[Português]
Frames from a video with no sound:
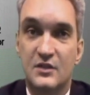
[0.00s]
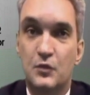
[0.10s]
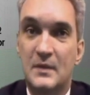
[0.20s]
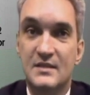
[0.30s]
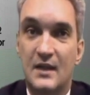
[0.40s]

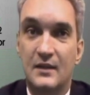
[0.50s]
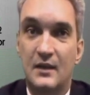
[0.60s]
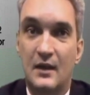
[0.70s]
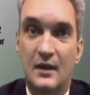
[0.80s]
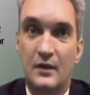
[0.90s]

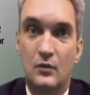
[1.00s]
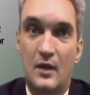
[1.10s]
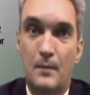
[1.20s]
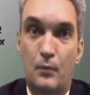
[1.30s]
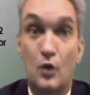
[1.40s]
dispensada ela
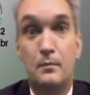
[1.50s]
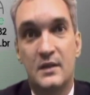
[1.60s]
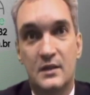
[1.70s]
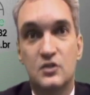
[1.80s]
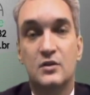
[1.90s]
não é
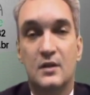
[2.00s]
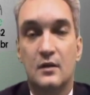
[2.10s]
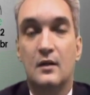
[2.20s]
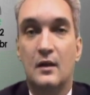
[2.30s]
proibida de ter,